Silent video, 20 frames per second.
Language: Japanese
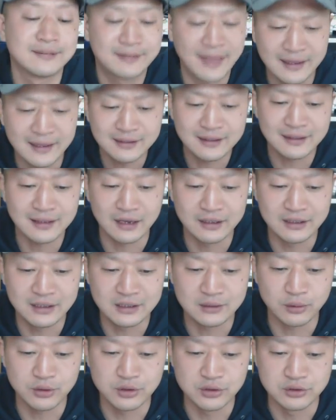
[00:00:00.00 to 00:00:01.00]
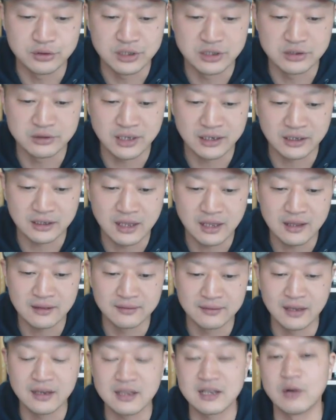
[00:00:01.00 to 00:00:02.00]
天気がいいという理由だけ
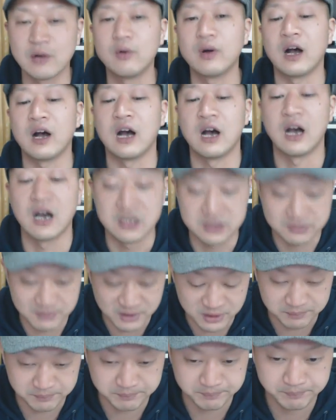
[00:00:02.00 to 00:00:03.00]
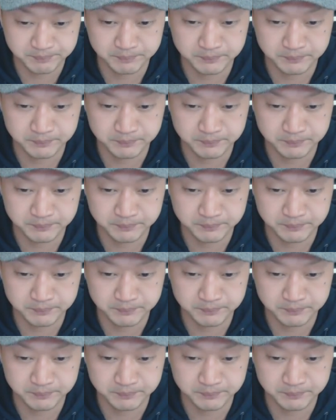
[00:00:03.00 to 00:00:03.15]
で何かを始める。